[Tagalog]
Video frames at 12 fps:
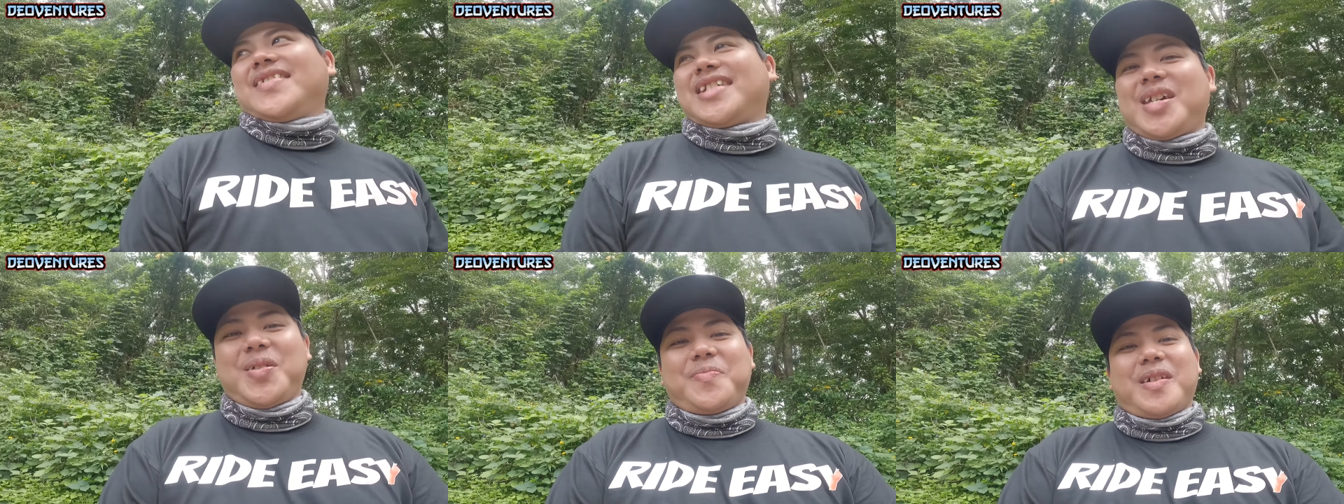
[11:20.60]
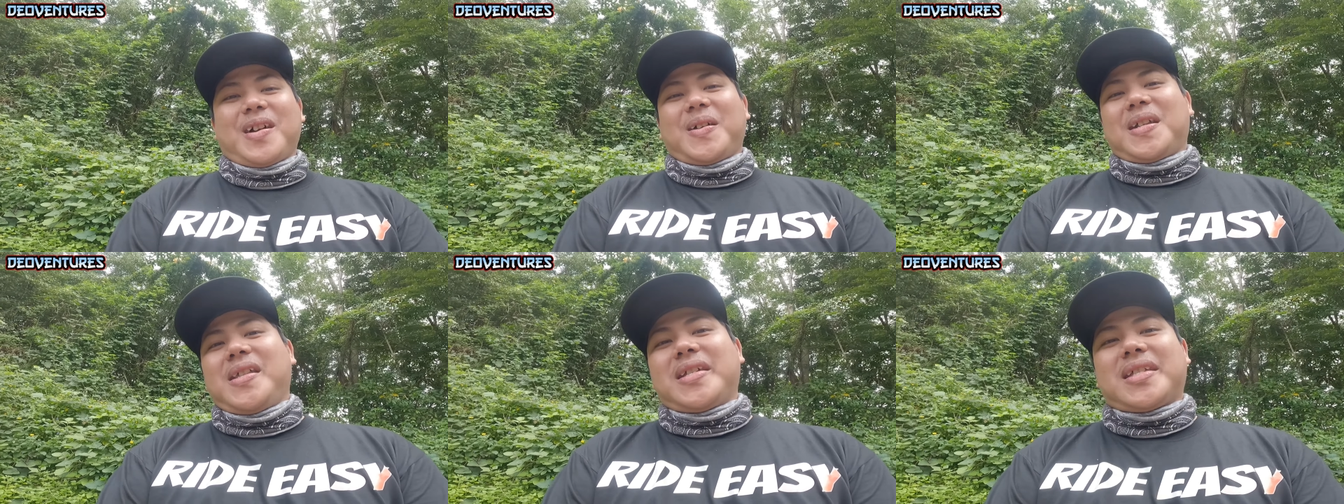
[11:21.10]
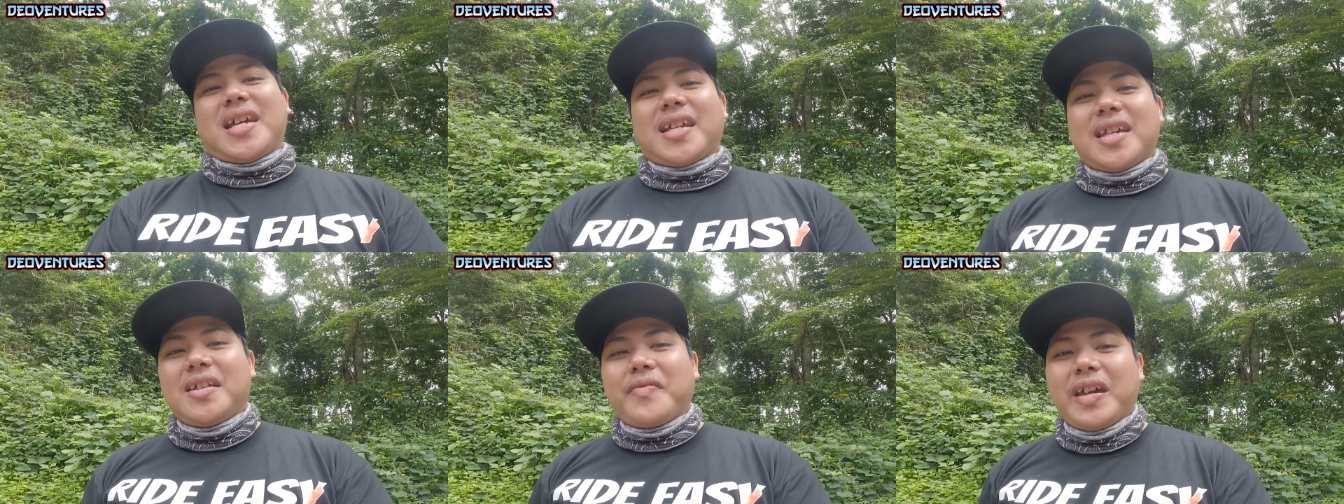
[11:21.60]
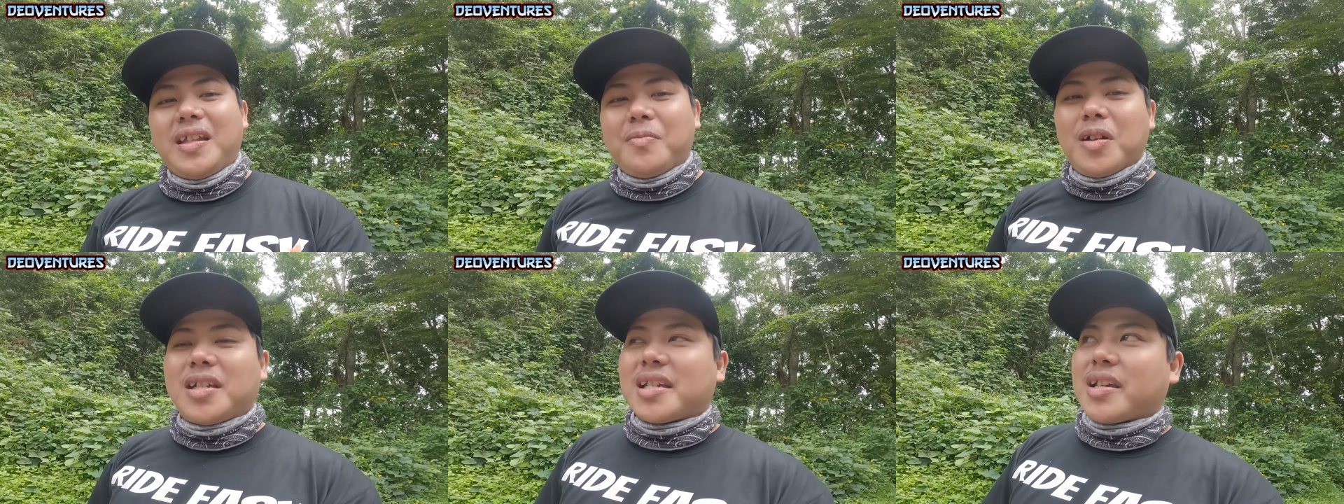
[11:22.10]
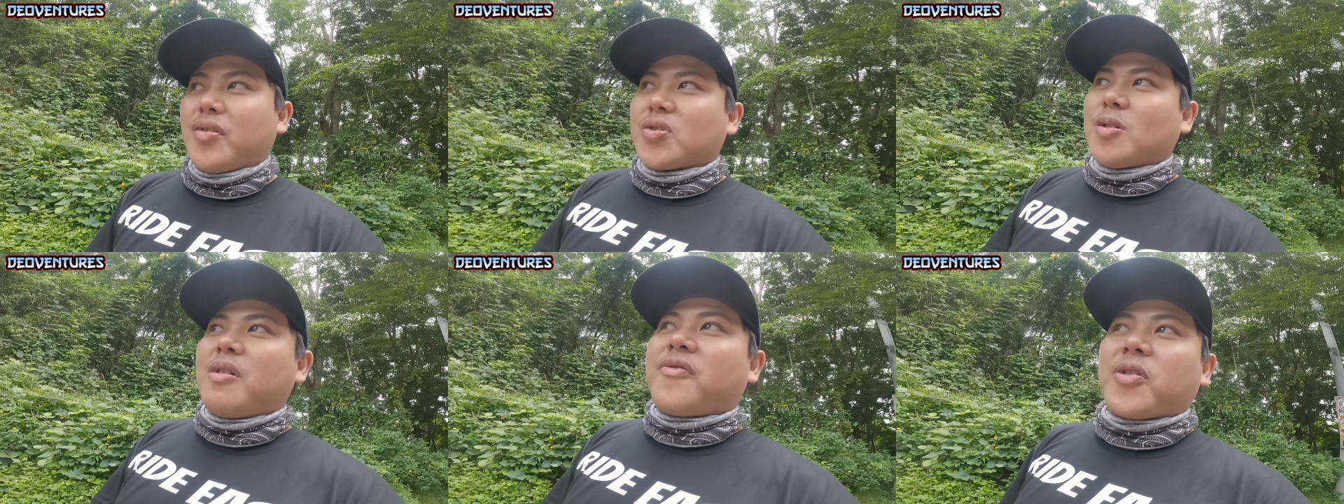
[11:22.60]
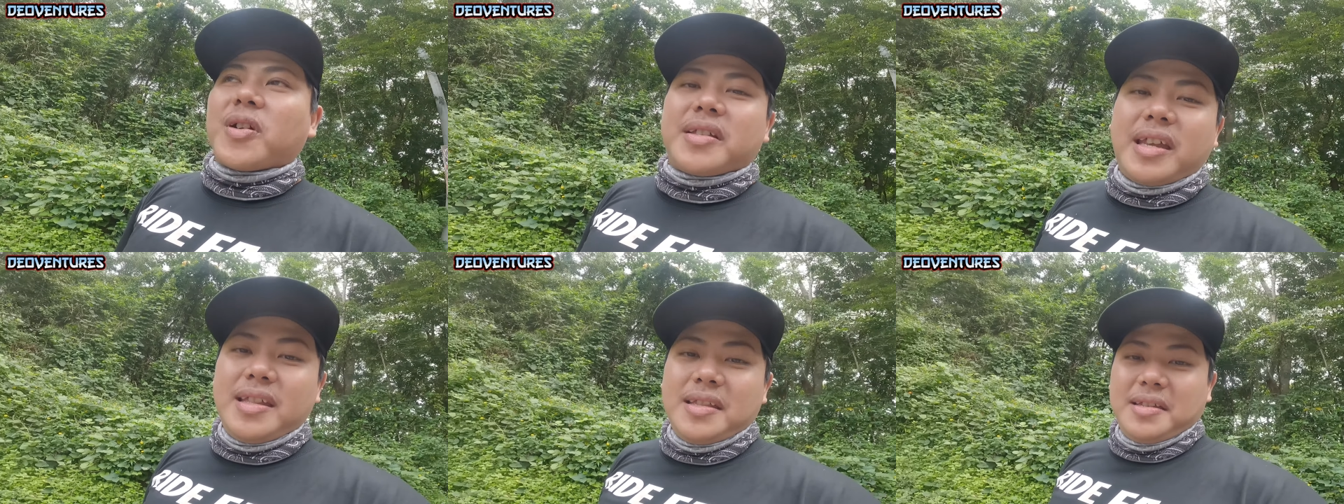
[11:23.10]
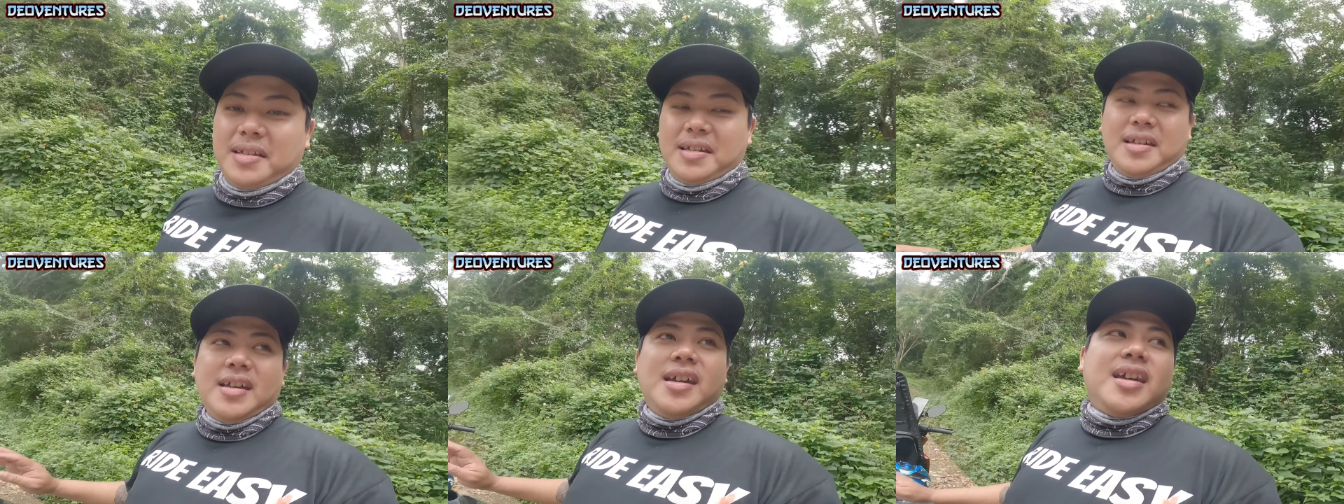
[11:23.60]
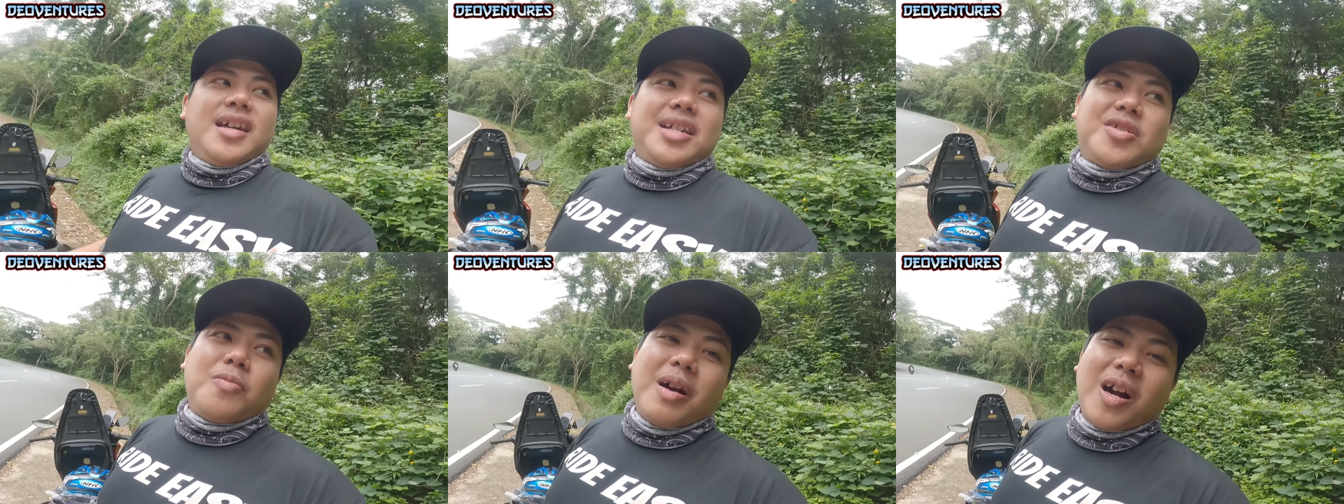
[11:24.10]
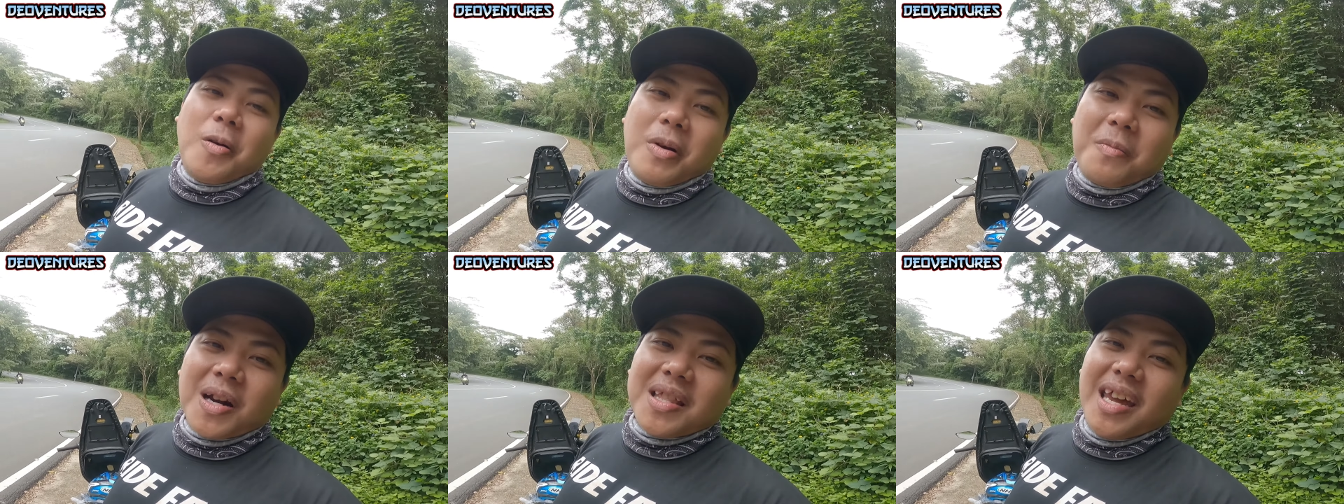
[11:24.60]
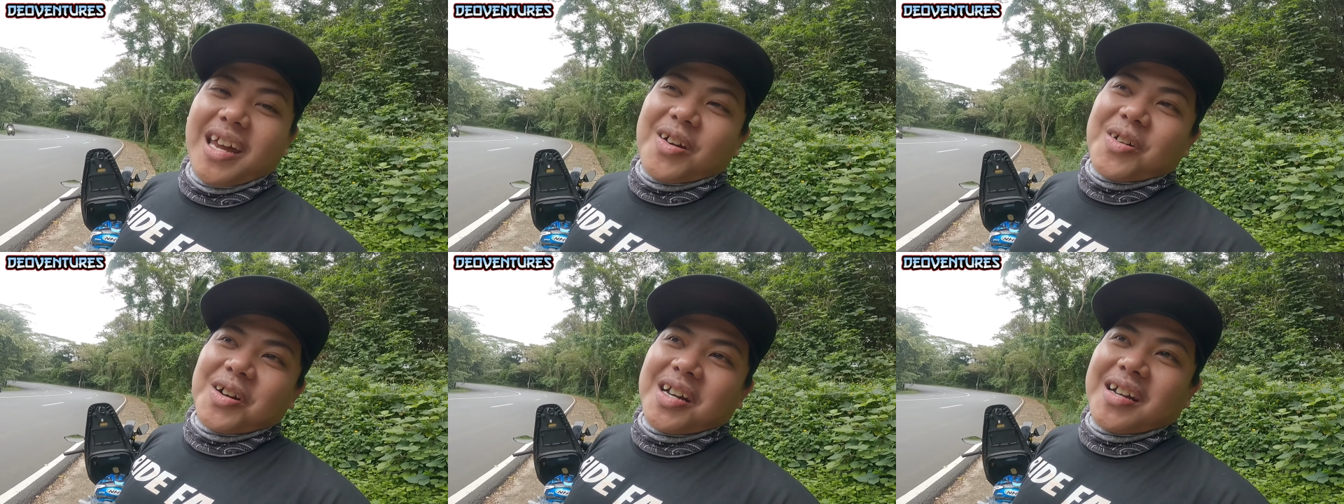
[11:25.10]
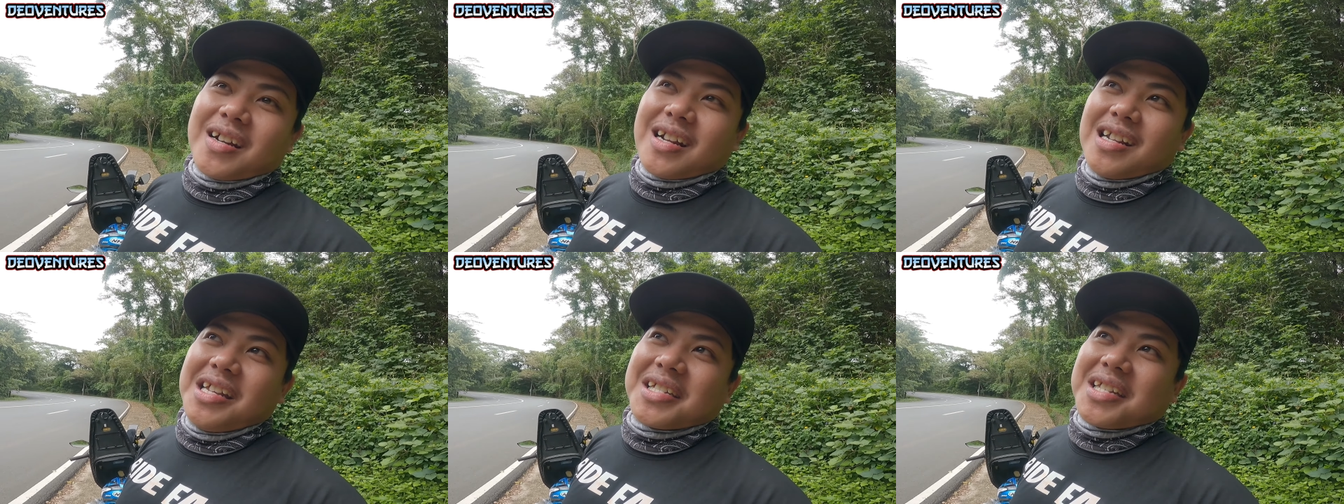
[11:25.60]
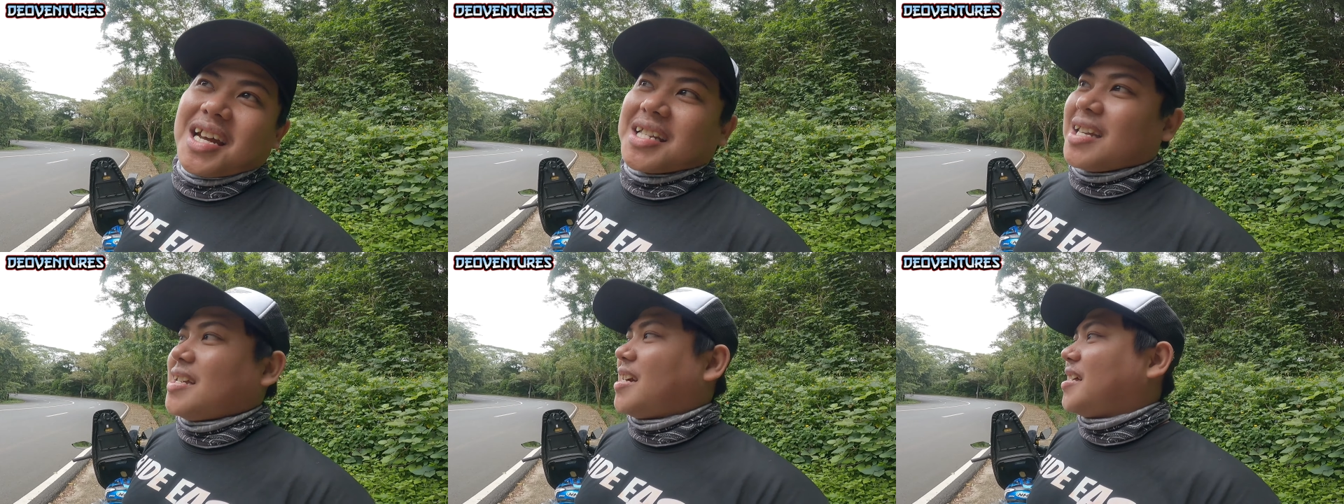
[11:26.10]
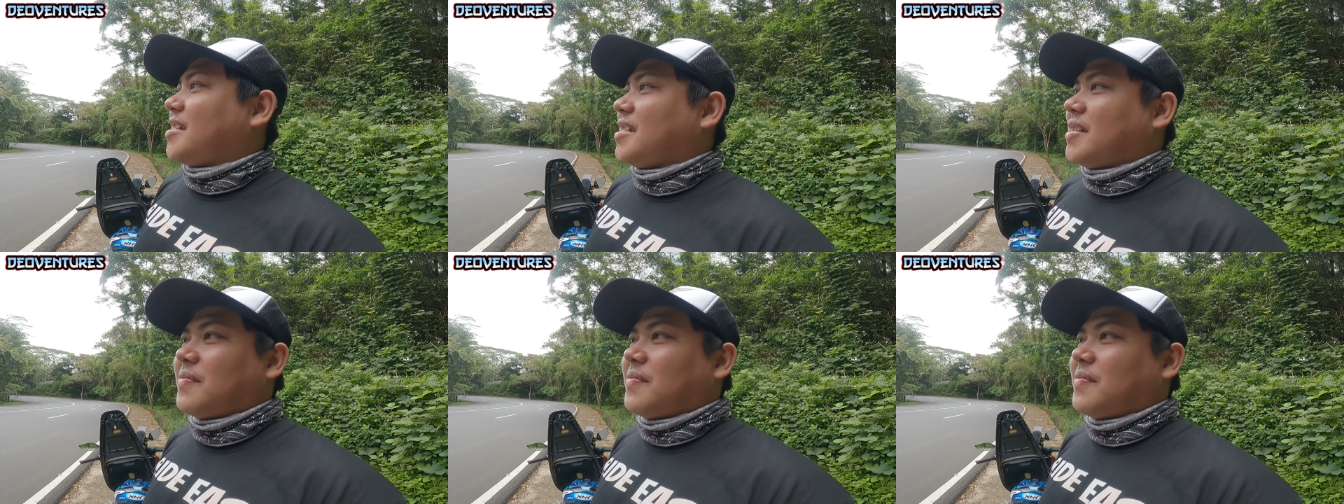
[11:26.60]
Basta yun yung bagong release natin, available siya sa October 14. So bago mag-birthday ko, release natin yan.